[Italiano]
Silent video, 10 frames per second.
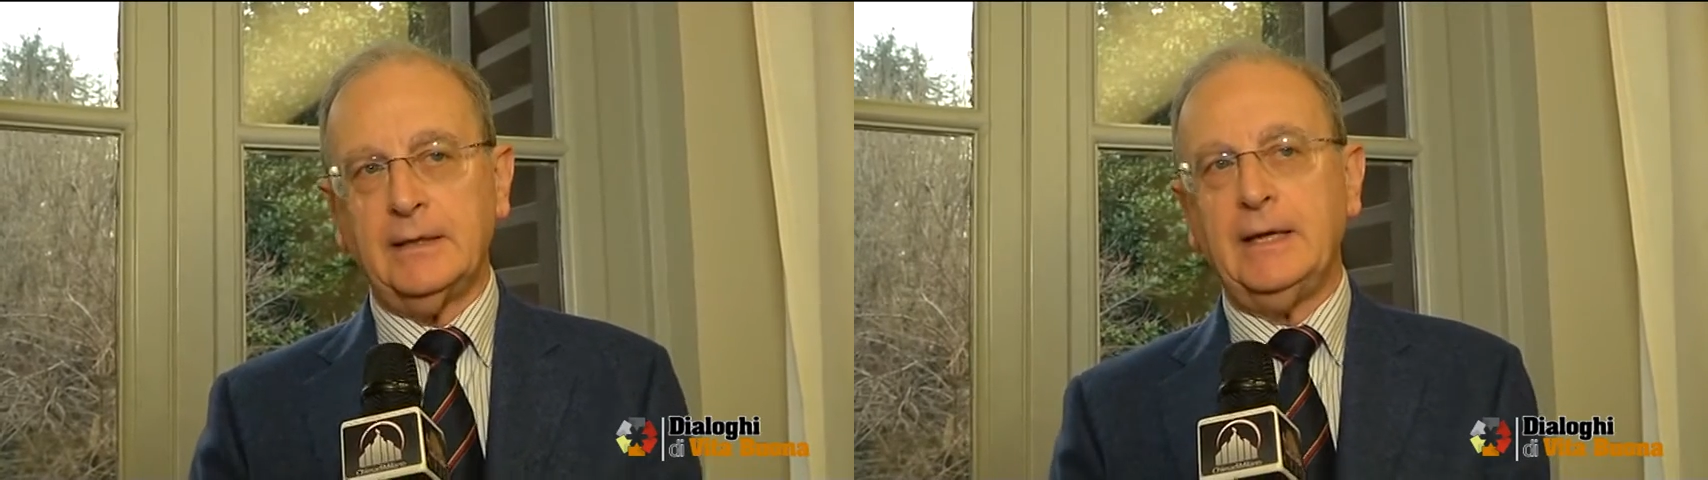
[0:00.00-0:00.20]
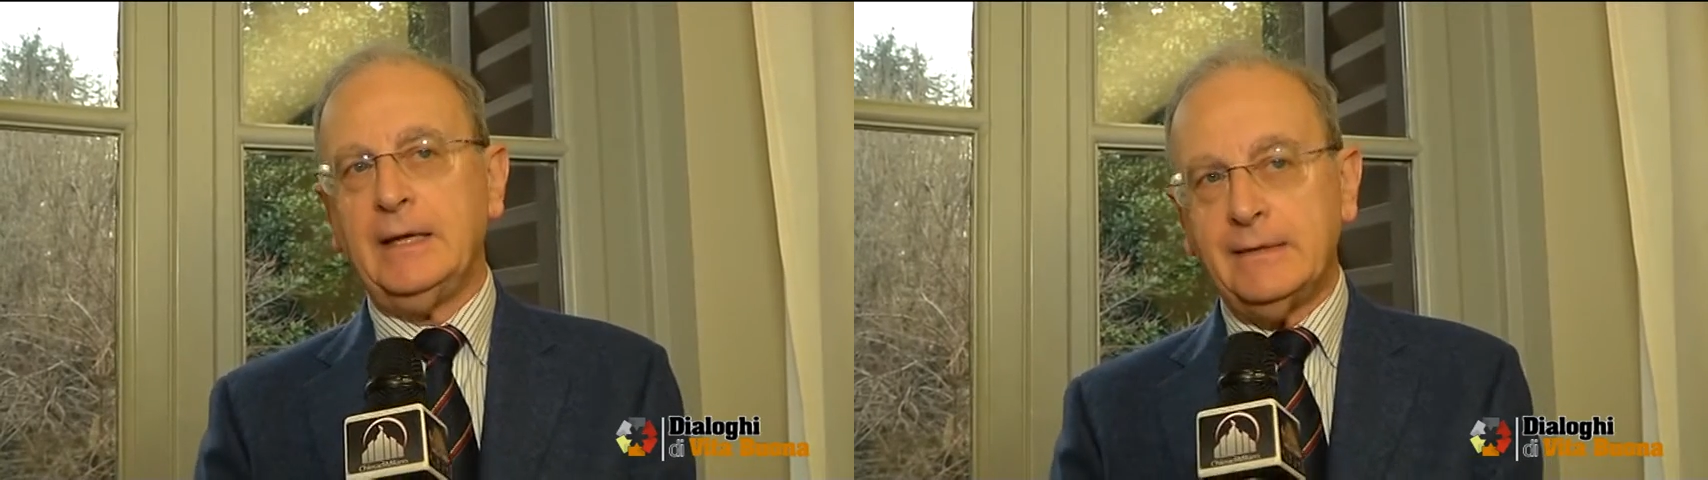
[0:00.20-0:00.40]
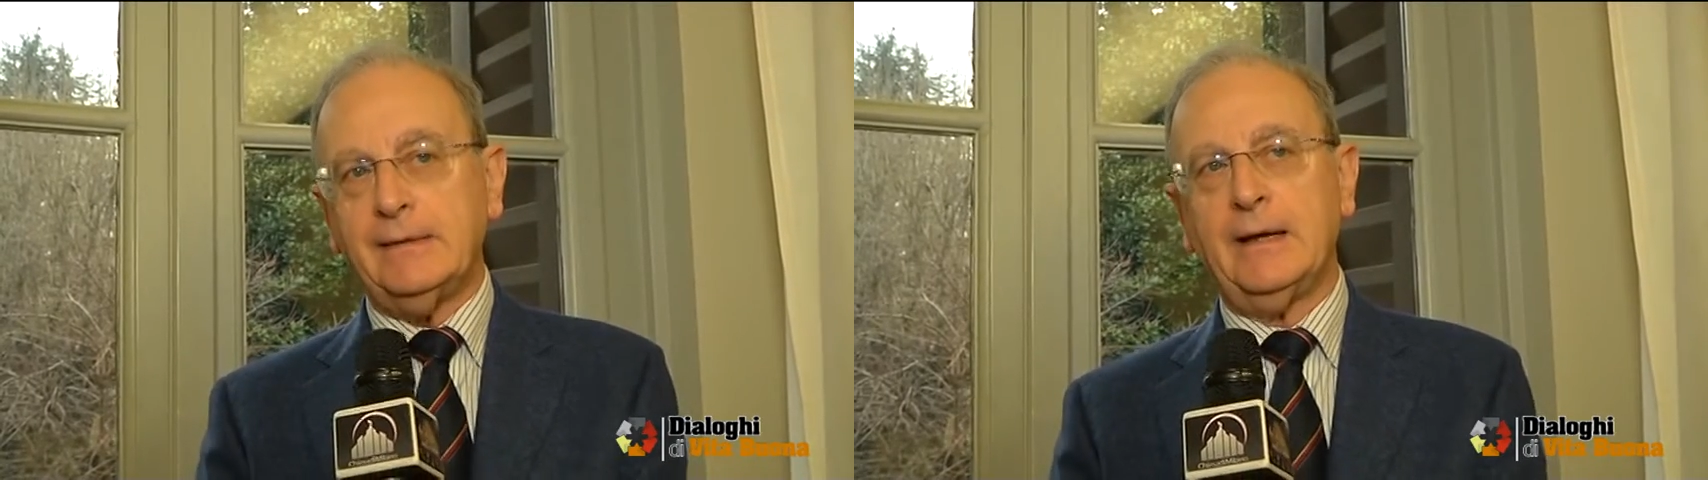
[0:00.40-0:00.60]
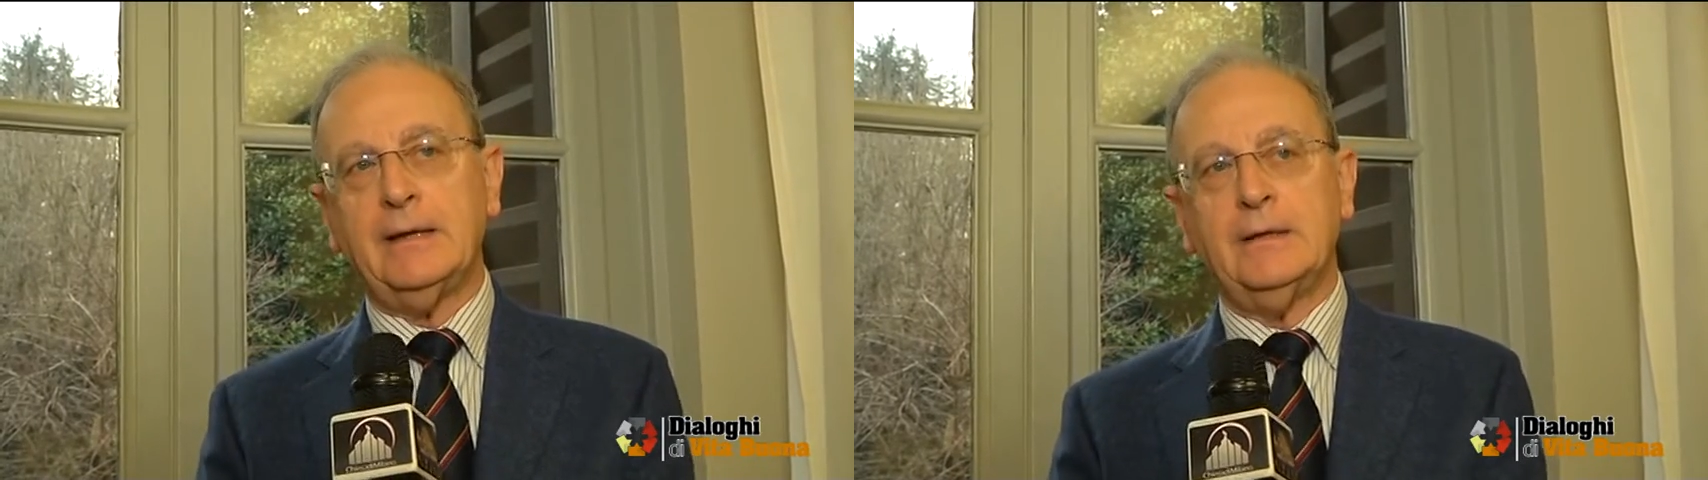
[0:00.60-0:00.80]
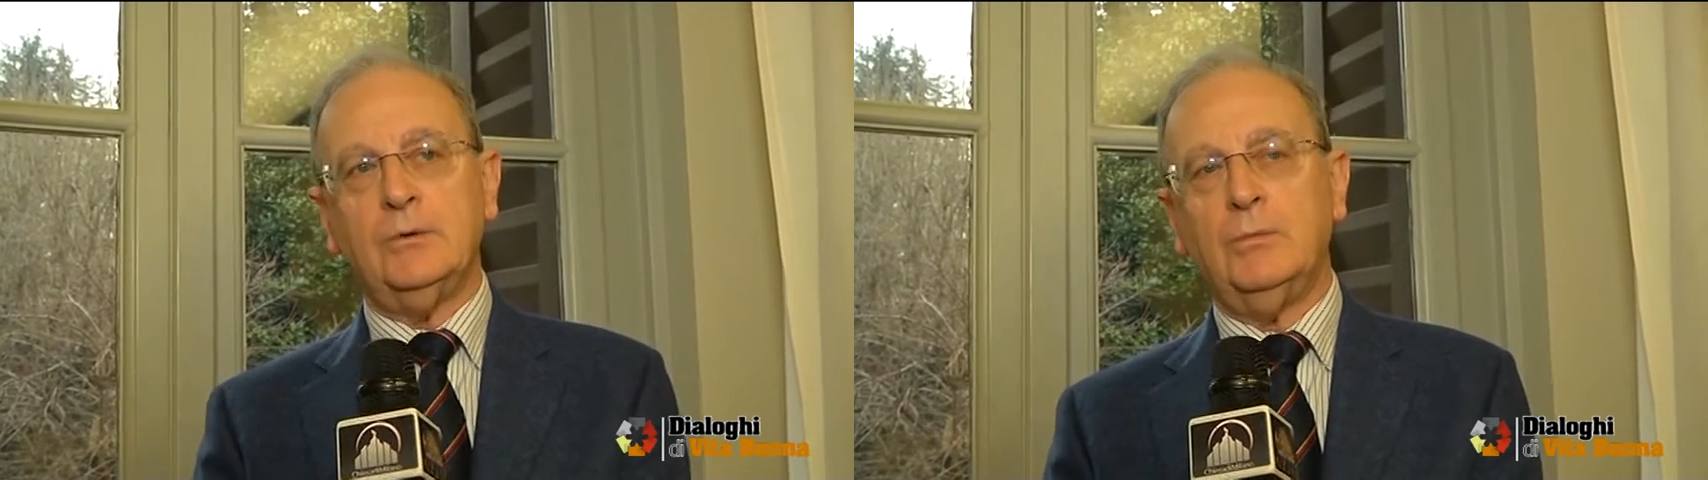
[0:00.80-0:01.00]

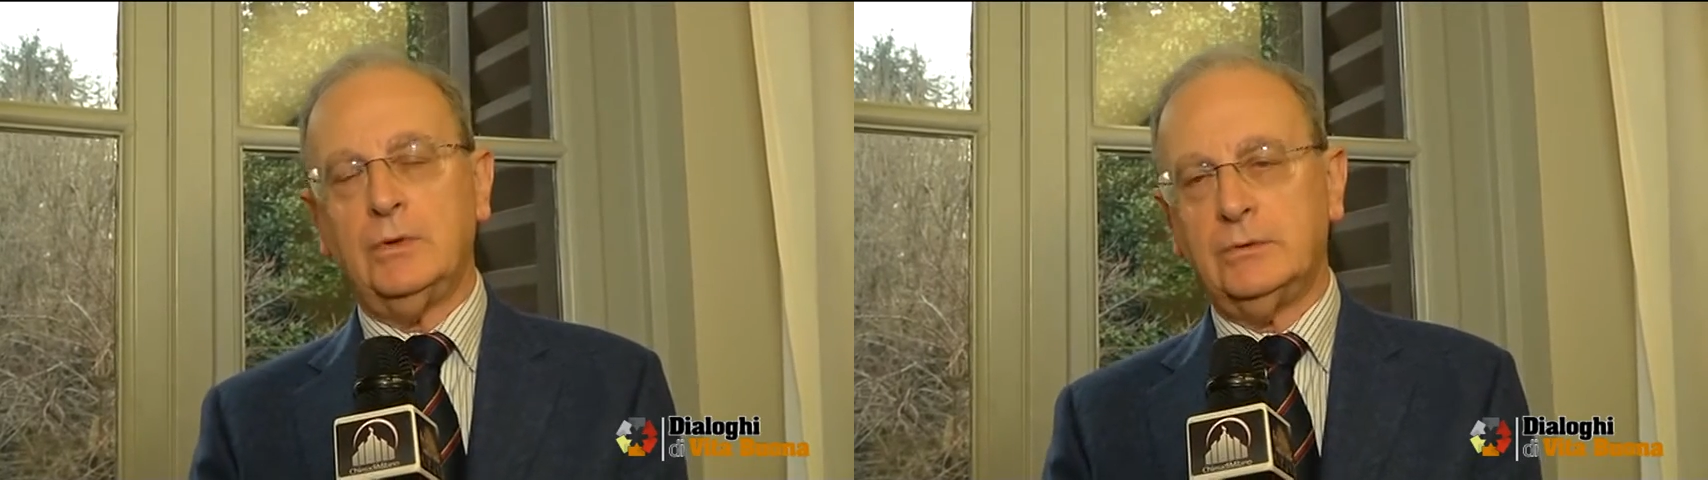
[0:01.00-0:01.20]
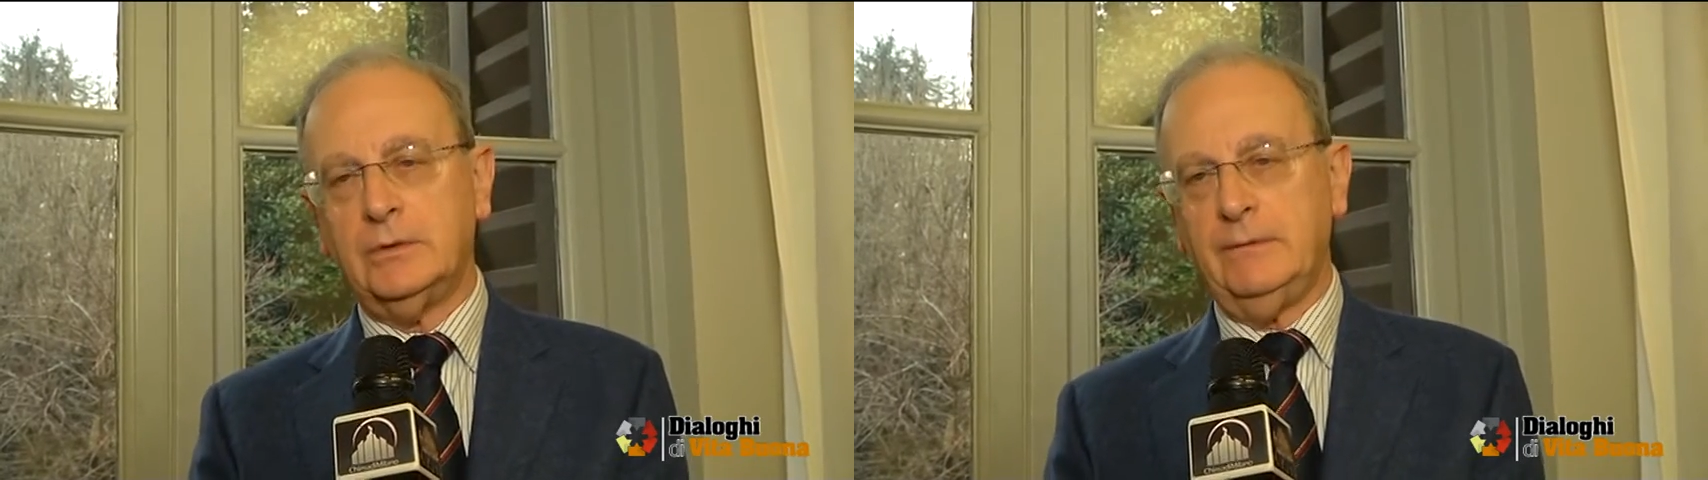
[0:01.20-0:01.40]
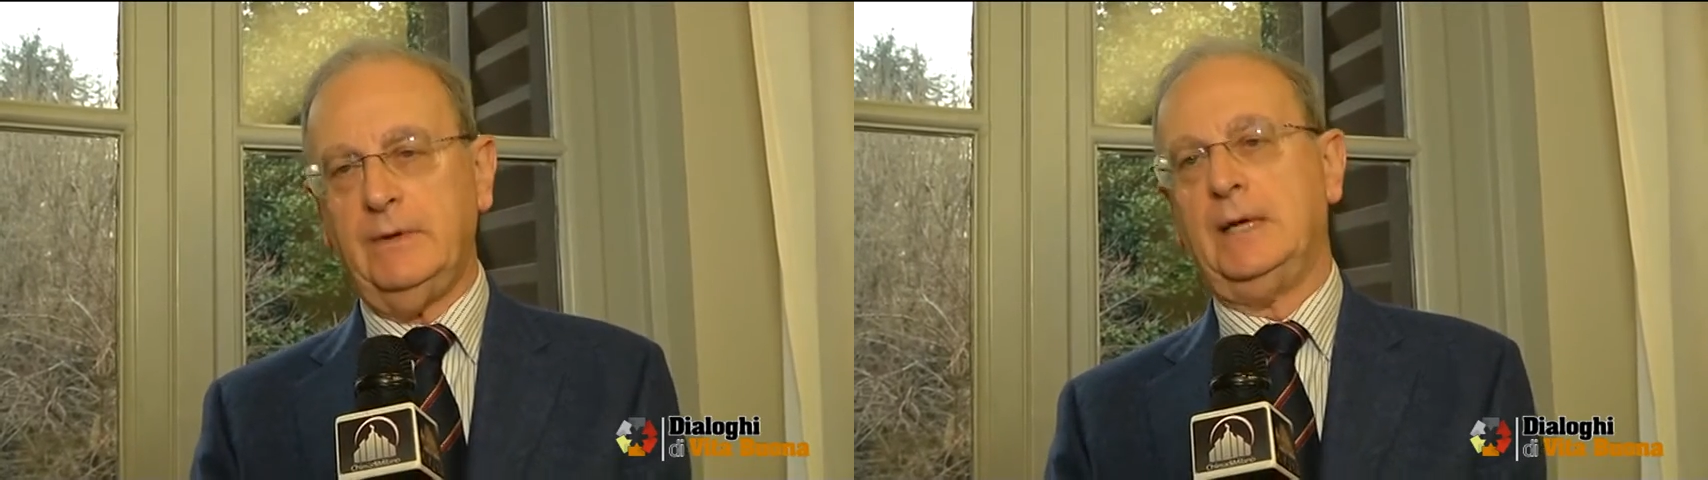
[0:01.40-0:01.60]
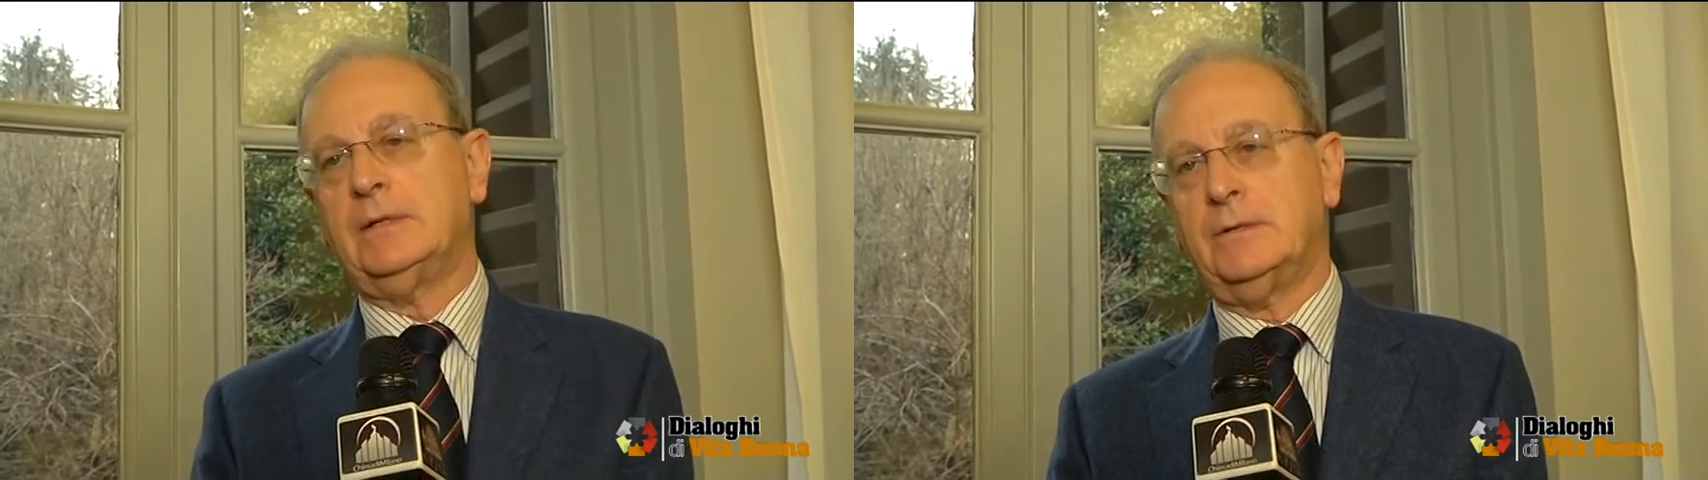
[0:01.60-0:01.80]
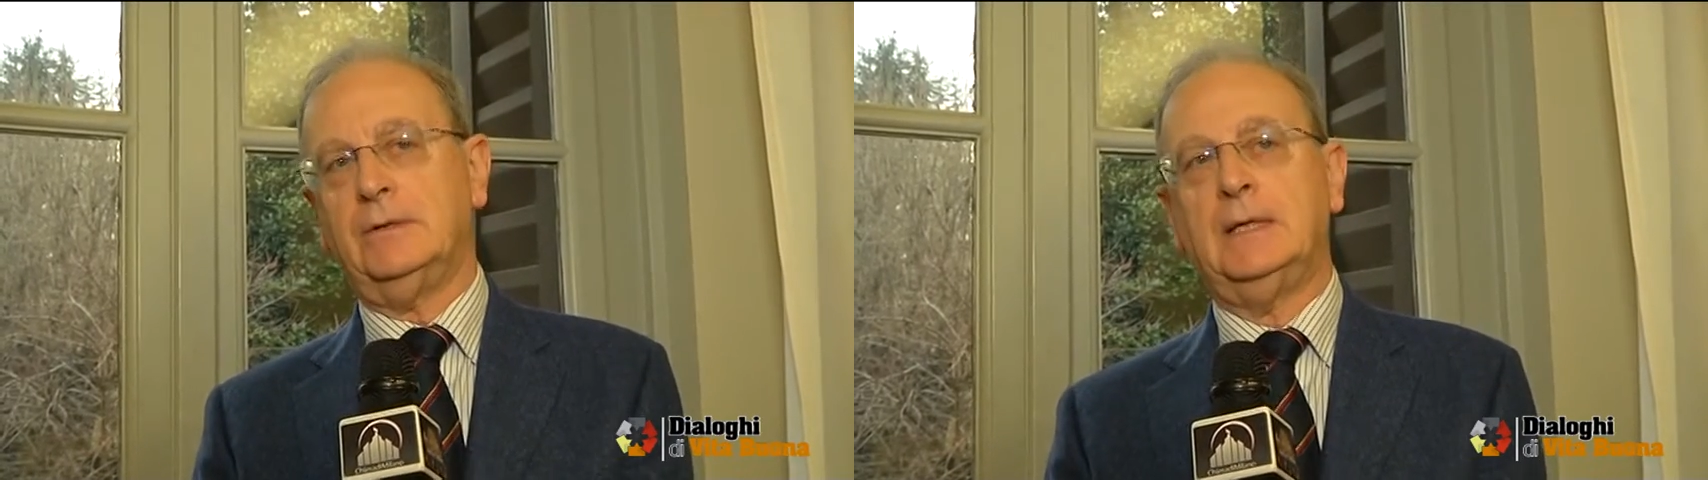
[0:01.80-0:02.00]
realizzare un mondo diverso.